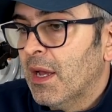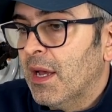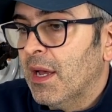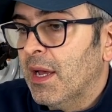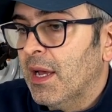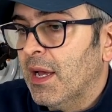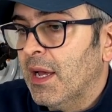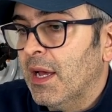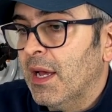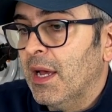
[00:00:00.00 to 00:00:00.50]

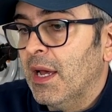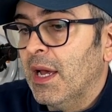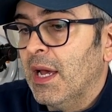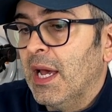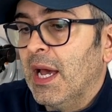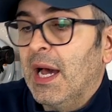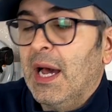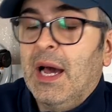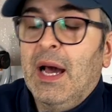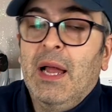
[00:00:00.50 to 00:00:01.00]
Eh,
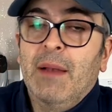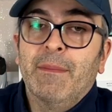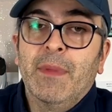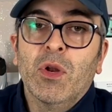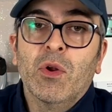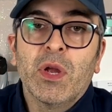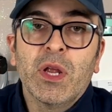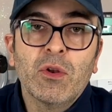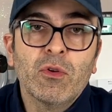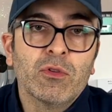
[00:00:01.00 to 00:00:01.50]
almeno
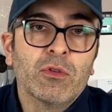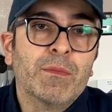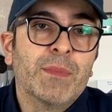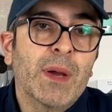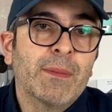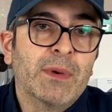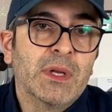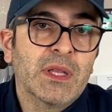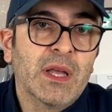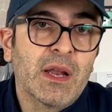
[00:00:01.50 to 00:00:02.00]
che non
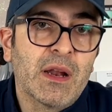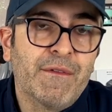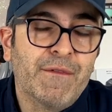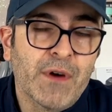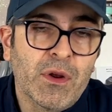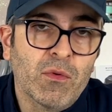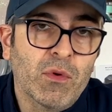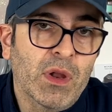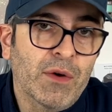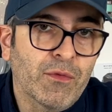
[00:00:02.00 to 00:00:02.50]
dobbiamo andare a
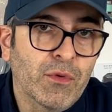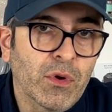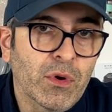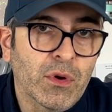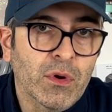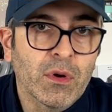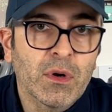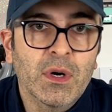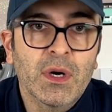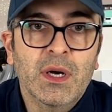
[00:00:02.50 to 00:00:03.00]
fare un
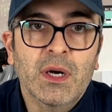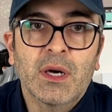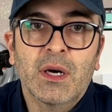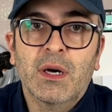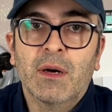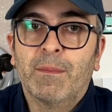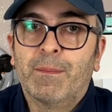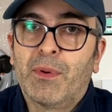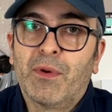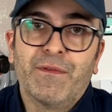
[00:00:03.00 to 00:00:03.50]
lavoro
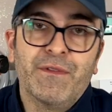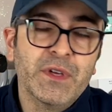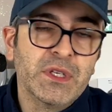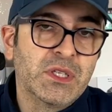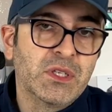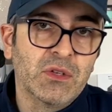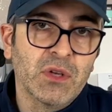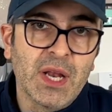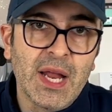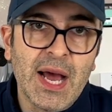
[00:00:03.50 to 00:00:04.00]
eh,
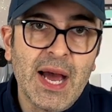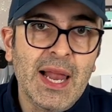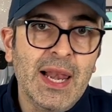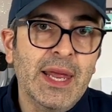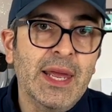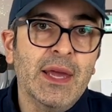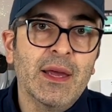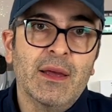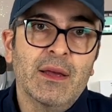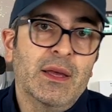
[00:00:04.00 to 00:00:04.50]

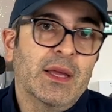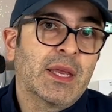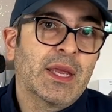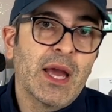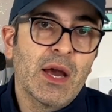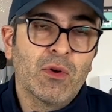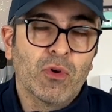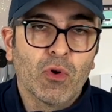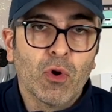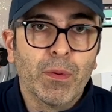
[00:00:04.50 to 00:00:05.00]
professionale, è
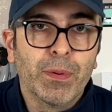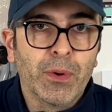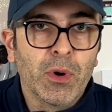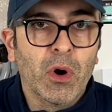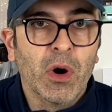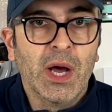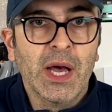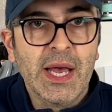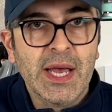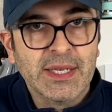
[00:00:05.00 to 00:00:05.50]
chiaro
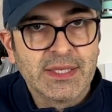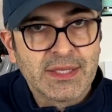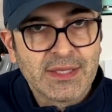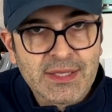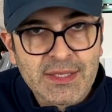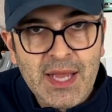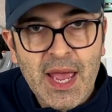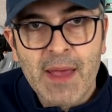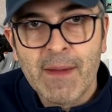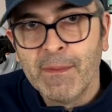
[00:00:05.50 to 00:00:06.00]
GoPro è
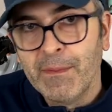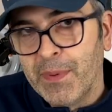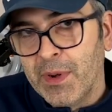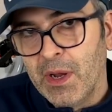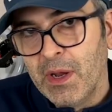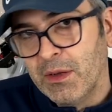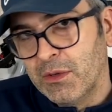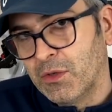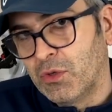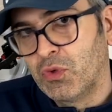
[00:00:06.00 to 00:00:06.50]

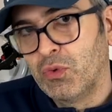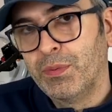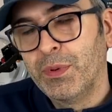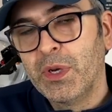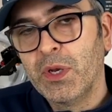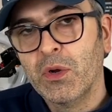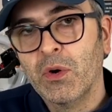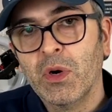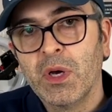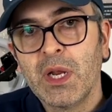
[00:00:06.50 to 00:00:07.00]
sempre
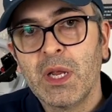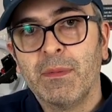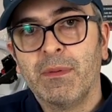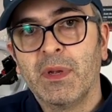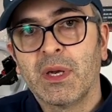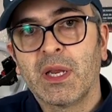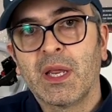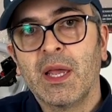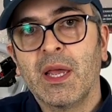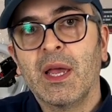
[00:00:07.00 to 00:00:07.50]
superiore
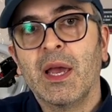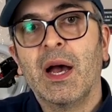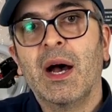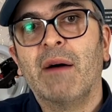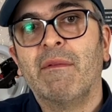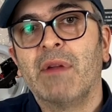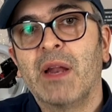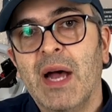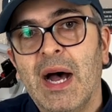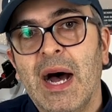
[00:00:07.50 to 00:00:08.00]
perché
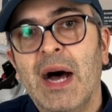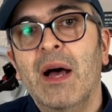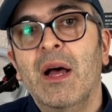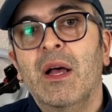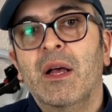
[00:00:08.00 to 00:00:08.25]
avrà